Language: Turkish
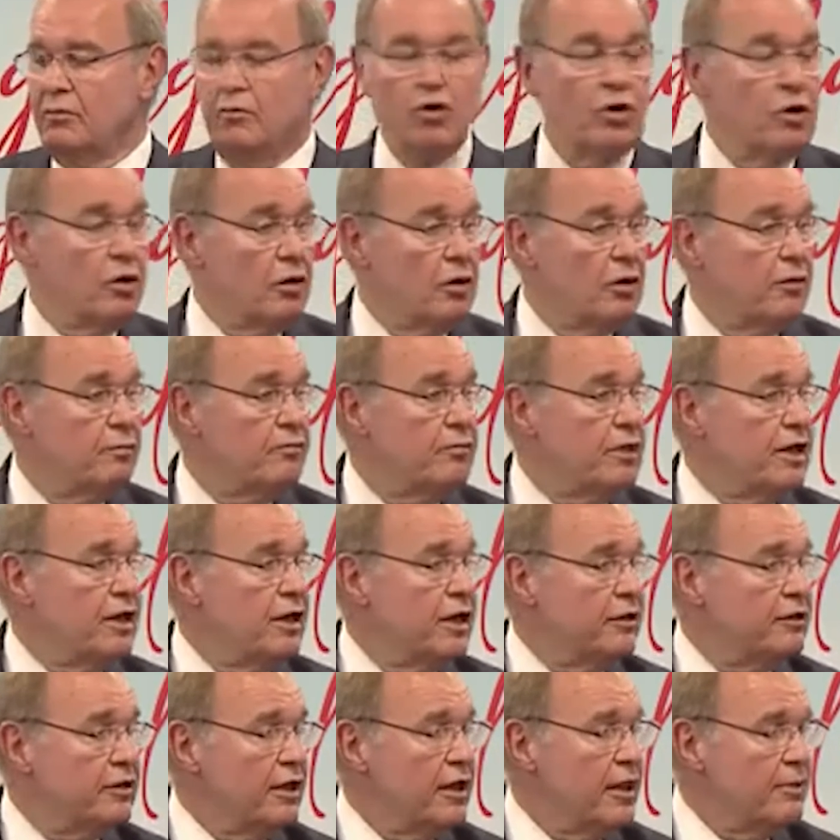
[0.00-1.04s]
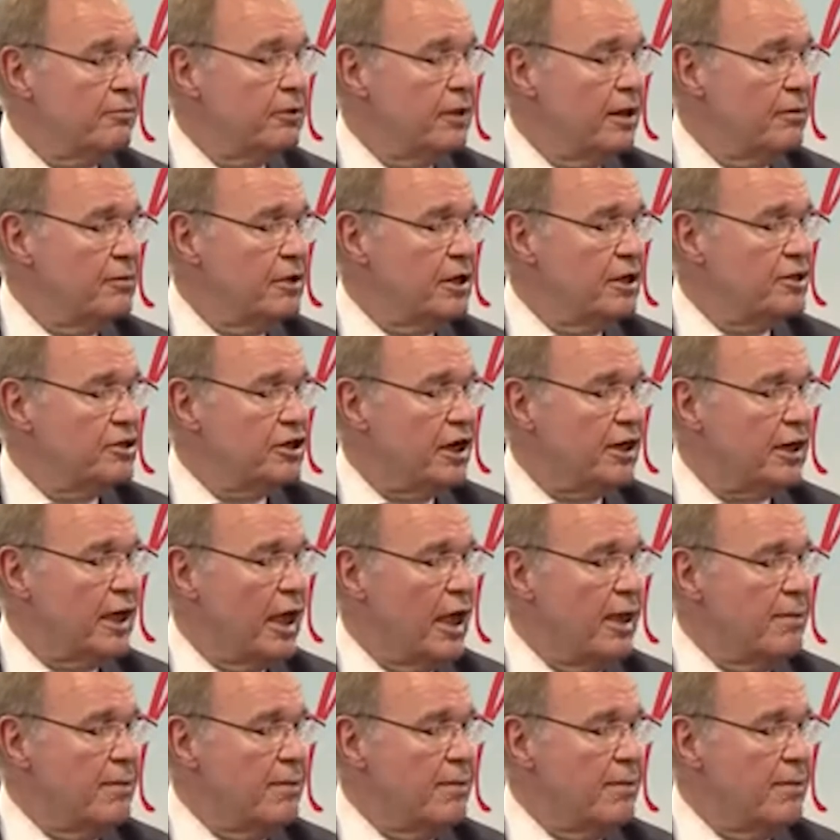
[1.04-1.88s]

Bu millete yapılabilecek